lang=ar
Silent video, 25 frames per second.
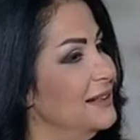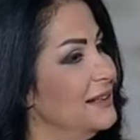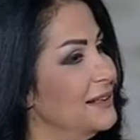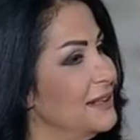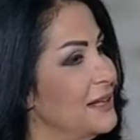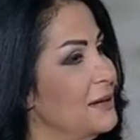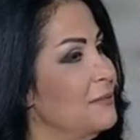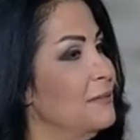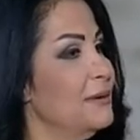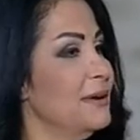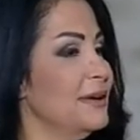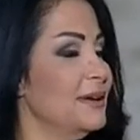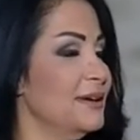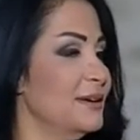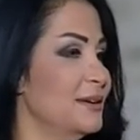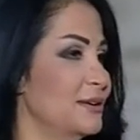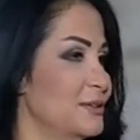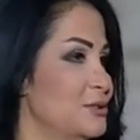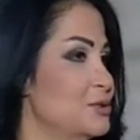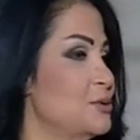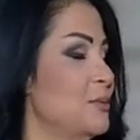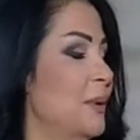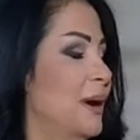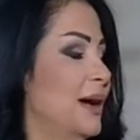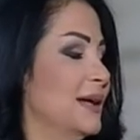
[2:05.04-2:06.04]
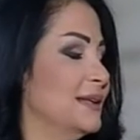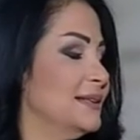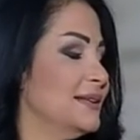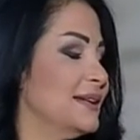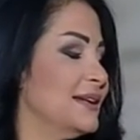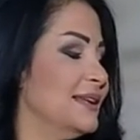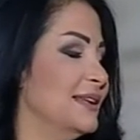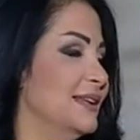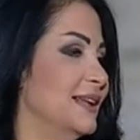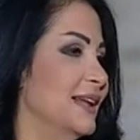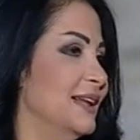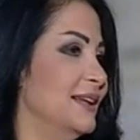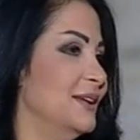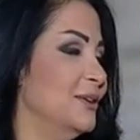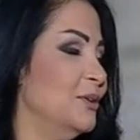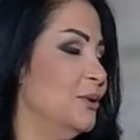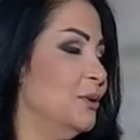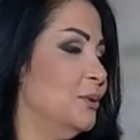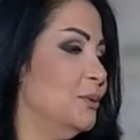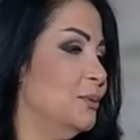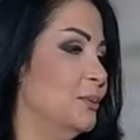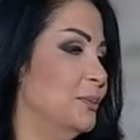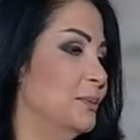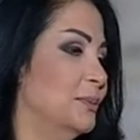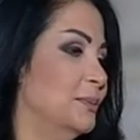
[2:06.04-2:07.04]
طيب شو محضر لنا
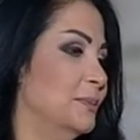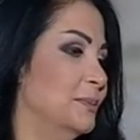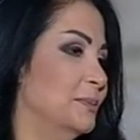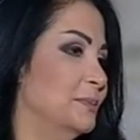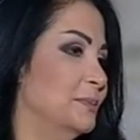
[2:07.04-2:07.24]
اليوم؟ هلا